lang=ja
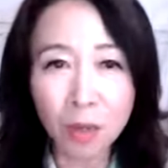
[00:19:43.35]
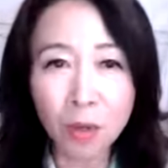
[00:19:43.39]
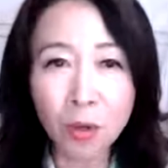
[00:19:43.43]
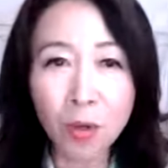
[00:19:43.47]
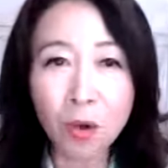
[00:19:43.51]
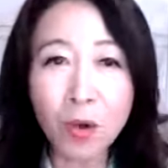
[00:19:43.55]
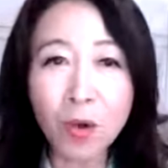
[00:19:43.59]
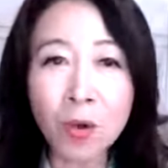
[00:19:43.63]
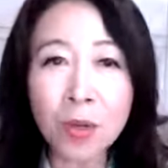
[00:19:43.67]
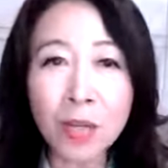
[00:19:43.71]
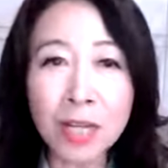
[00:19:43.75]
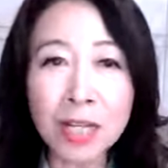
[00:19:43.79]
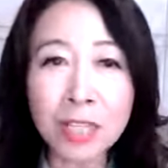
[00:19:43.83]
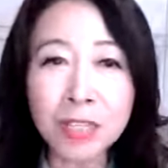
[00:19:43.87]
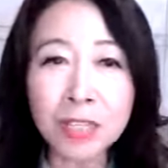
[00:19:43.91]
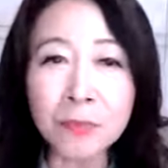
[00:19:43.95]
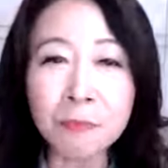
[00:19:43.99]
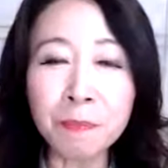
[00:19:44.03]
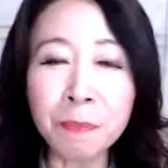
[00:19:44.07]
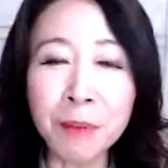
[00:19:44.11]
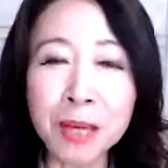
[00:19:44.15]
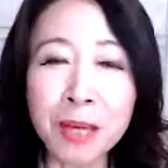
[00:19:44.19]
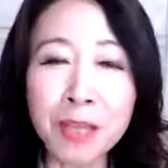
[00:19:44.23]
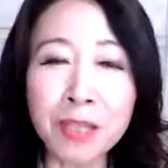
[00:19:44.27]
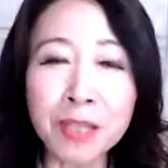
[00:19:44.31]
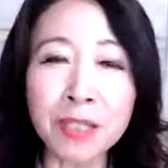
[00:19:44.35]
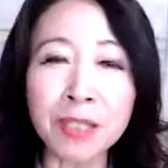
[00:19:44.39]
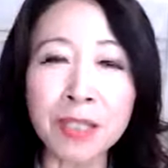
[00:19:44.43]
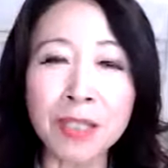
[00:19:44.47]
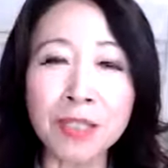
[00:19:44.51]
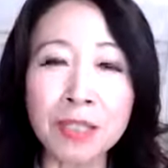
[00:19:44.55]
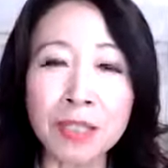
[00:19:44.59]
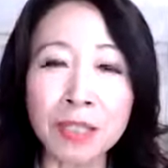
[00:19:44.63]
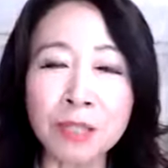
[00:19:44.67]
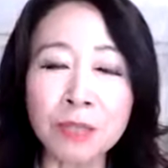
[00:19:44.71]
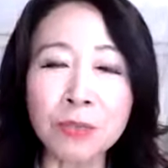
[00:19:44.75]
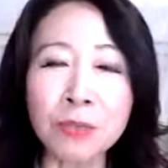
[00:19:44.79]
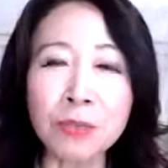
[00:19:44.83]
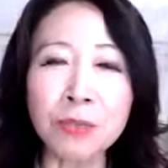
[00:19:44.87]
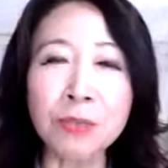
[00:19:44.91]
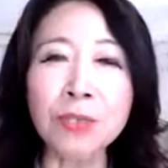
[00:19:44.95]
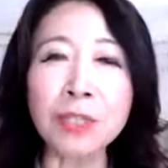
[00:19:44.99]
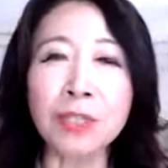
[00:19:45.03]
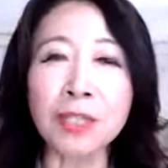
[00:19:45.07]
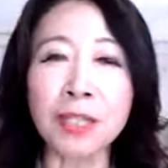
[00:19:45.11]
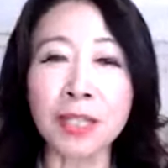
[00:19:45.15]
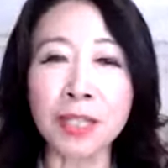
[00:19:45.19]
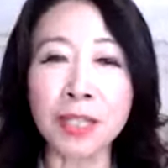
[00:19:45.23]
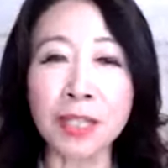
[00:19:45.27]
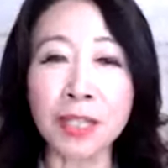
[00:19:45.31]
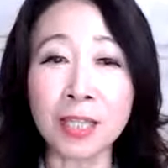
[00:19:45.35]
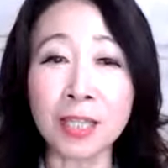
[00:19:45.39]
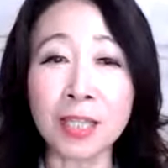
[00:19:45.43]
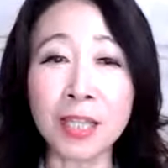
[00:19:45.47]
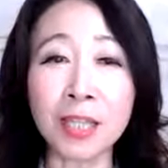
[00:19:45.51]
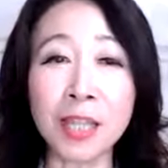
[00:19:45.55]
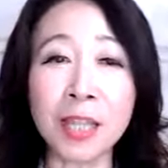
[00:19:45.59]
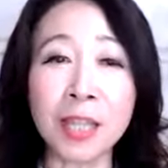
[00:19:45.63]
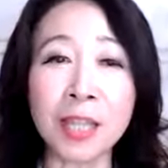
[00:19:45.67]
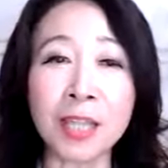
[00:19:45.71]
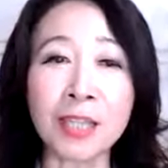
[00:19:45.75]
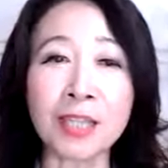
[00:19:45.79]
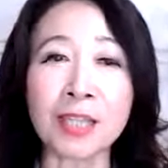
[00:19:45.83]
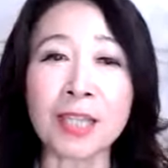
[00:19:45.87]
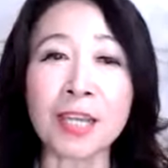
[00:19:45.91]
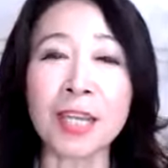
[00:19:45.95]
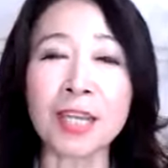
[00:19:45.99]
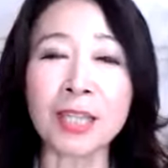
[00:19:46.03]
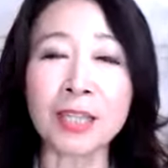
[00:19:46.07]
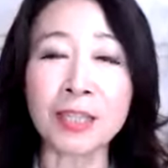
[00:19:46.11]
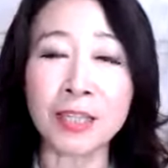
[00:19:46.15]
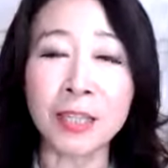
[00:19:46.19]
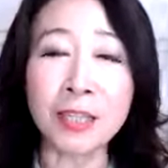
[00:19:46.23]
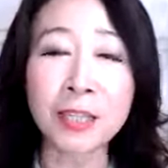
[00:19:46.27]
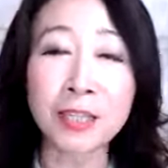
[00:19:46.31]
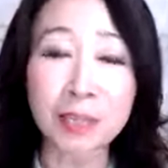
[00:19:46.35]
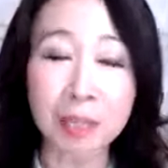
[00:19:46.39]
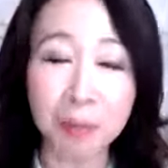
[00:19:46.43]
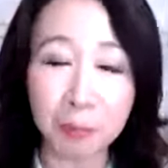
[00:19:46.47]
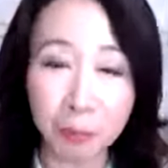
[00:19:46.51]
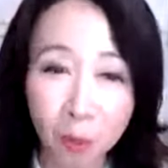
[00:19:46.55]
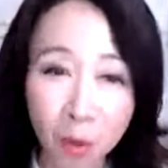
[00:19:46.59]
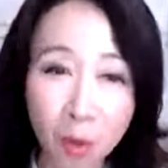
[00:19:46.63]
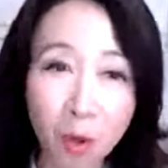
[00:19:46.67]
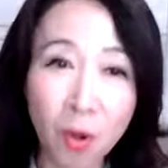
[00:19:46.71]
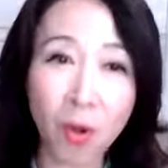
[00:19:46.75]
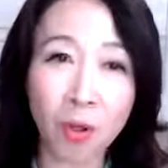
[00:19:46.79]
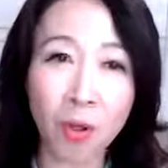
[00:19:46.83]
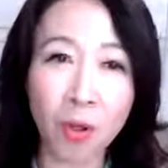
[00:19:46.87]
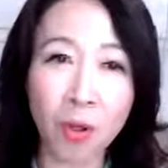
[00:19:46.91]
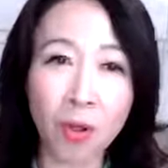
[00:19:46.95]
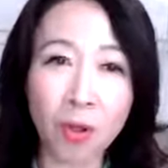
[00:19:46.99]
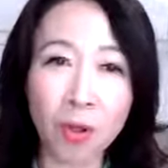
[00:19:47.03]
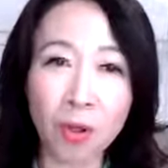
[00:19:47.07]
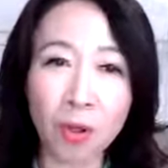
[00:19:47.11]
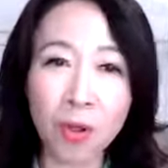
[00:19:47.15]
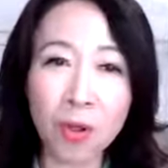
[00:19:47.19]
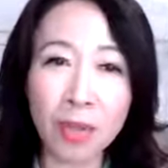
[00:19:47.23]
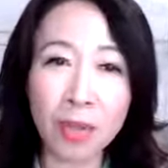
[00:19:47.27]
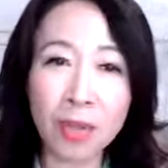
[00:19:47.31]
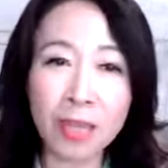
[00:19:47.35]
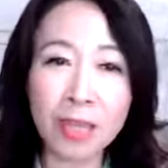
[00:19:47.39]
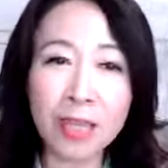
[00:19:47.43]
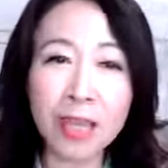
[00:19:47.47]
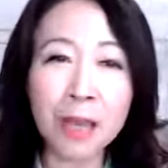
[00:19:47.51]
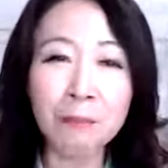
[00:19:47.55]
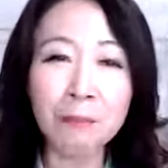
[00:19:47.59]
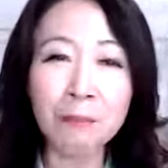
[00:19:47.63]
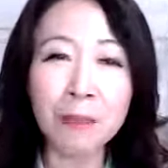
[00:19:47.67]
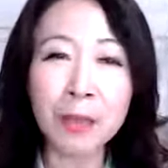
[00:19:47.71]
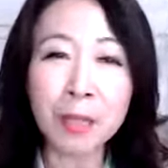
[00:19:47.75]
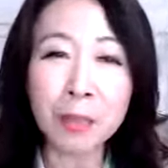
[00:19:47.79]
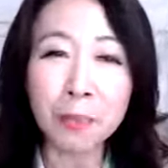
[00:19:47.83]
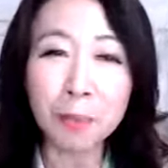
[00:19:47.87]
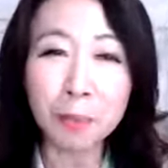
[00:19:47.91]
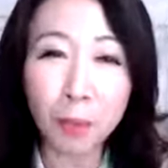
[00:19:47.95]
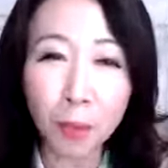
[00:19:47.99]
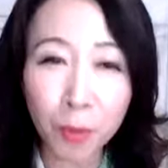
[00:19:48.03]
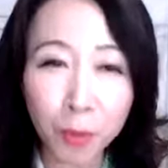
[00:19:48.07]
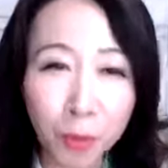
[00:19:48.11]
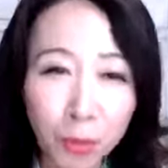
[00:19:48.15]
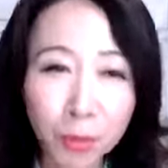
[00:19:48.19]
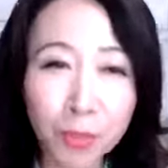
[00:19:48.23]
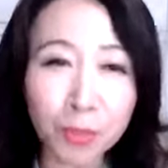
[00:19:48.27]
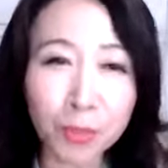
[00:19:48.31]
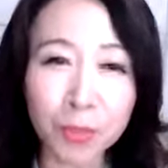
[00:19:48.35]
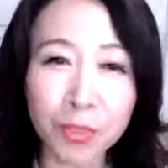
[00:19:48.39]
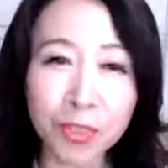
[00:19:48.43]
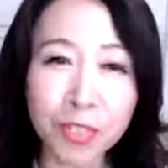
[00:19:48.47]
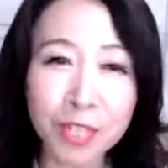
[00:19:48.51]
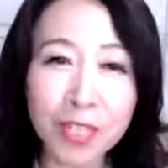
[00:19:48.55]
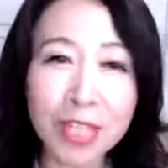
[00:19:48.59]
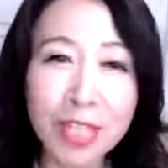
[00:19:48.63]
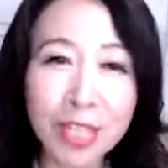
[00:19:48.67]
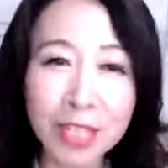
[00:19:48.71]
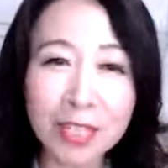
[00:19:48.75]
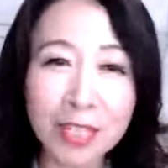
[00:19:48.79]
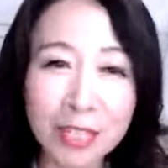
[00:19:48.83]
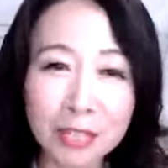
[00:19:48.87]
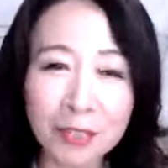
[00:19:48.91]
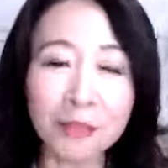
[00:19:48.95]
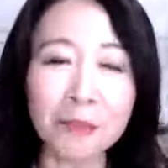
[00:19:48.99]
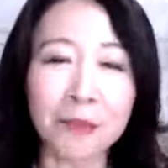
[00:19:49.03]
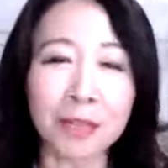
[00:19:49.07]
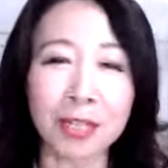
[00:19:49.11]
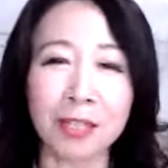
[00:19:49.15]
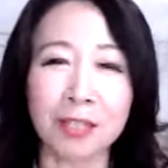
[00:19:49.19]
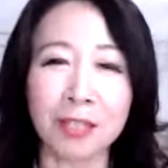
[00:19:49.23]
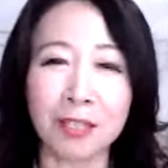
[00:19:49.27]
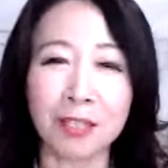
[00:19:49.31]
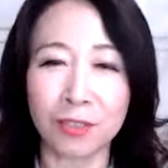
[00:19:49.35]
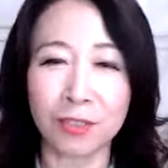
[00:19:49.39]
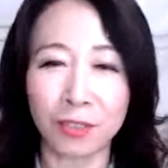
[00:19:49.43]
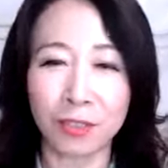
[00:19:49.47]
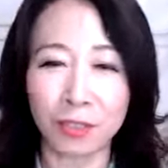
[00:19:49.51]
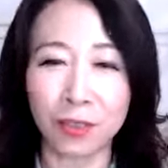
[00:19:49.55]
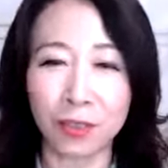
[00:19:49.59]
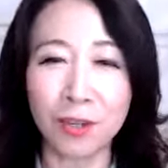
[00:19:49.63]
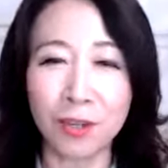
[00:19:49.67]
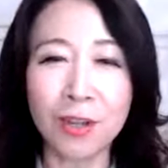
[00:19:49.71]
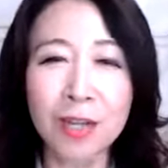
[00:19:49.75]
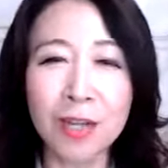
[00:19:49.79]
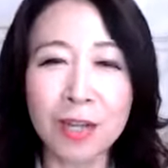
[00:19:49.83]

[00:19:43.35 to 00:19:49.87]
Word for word: 婚活パーティーに行くときだけ綺麗にやってても、やっぱりボロッと字が出るわけですよ。